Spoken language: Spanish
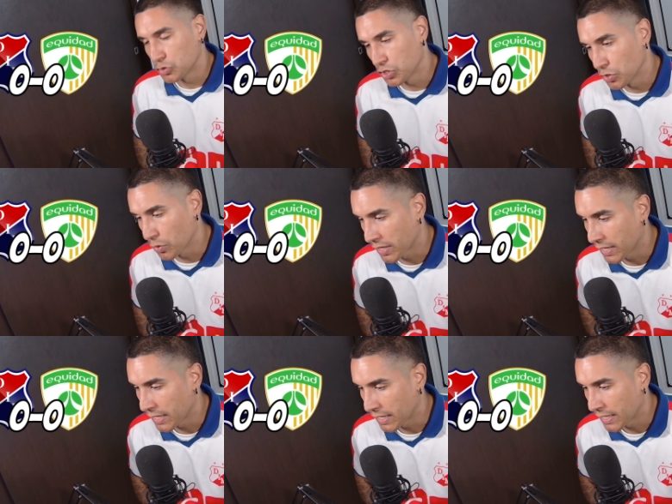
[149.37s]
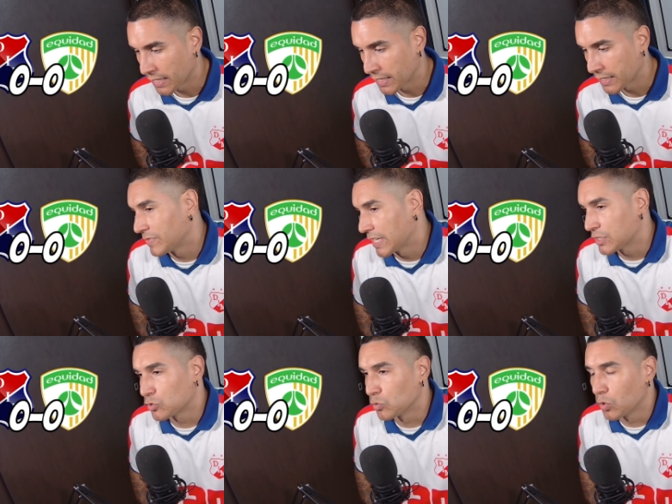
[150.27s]
un chino que
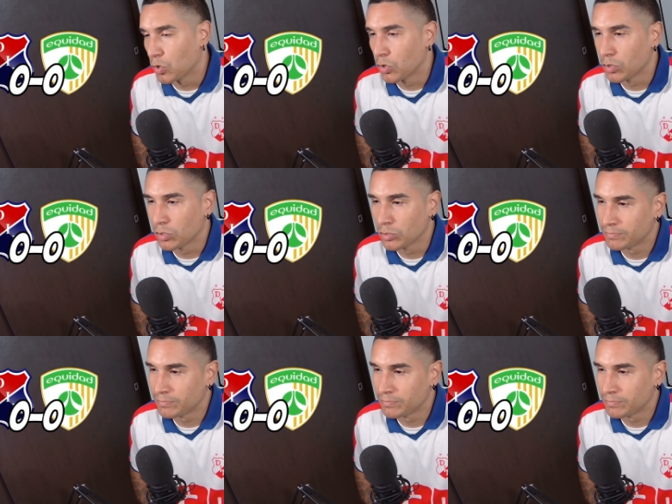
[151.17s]
estuvo o